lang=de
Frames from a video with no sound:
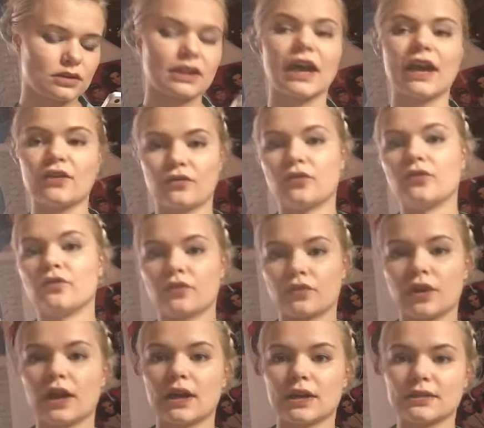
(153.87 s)

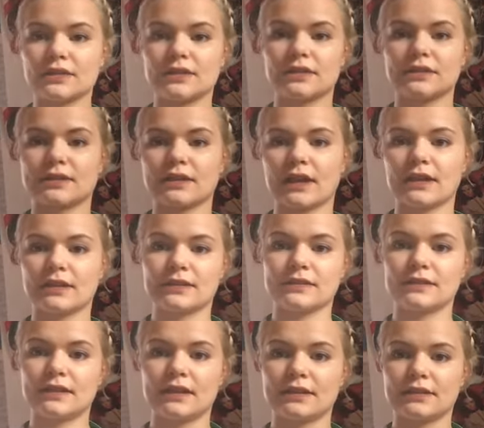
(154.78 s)
3,85 kann
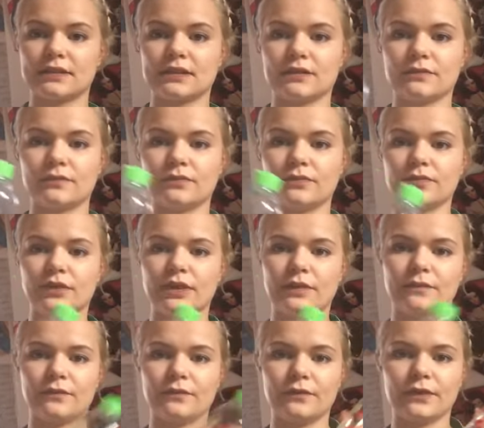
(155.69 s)
ich es echt im,
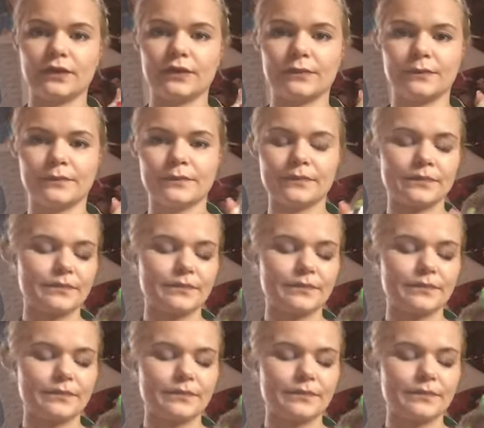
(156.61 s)
empfehlen.